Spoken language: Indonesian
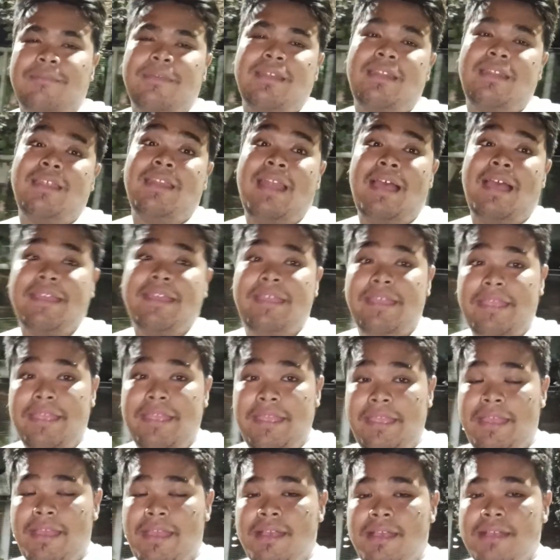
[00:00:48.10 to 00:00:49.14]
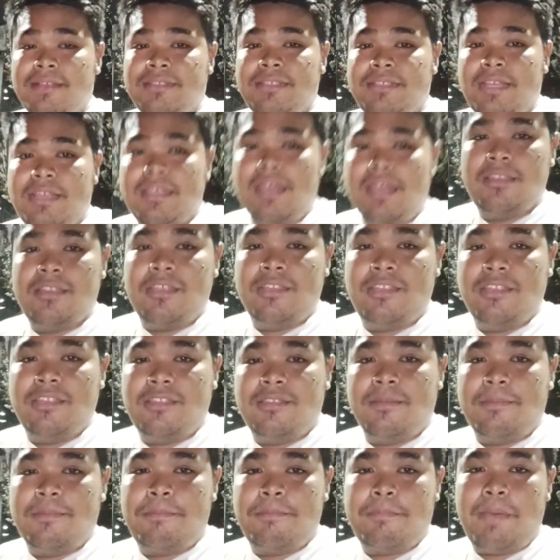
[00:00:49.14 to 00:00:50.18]
kembali lagi saya ada di
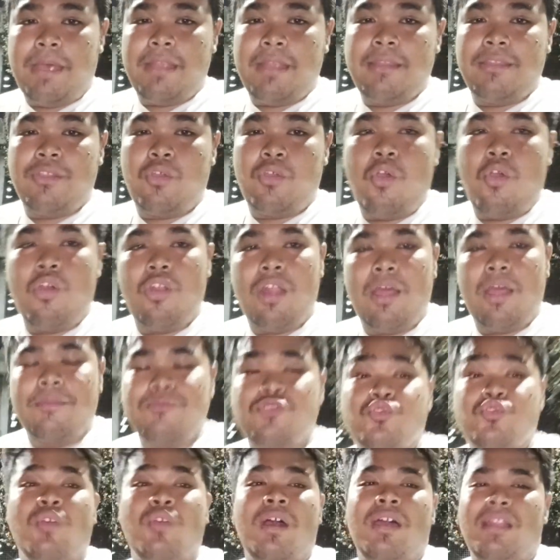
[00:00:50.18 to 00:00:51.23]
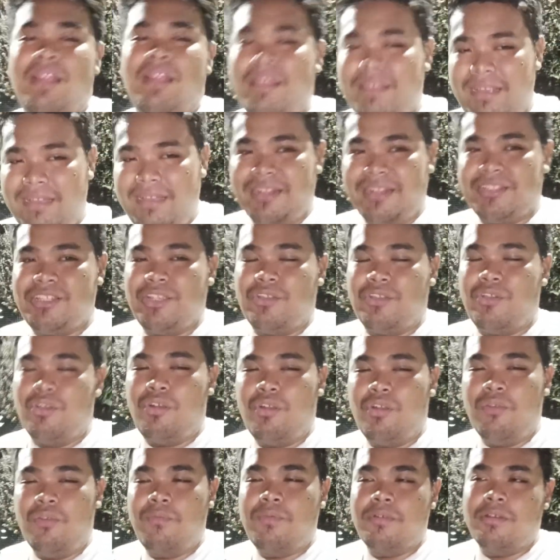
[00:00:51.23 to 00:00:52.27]
depan kolam juaranya kersik Koi
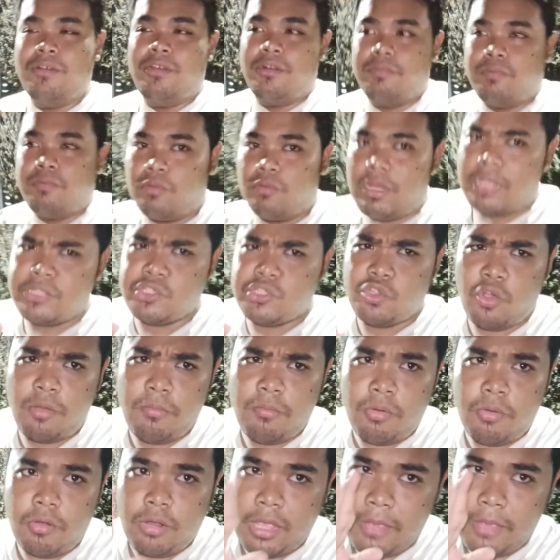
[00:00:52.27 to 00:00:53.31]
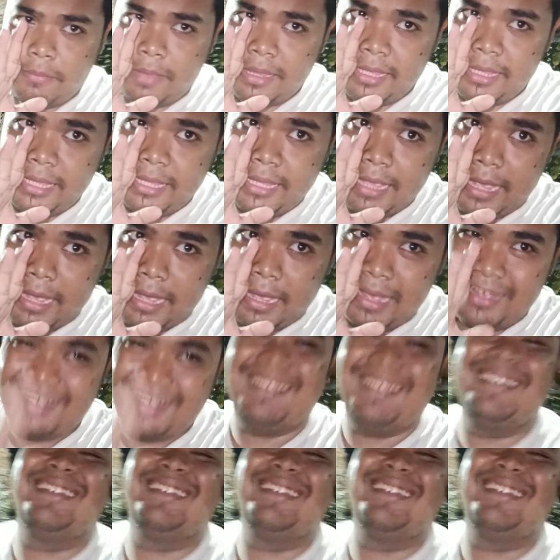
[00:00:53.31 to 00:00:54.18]
Lover, bukan sombong, emang iya,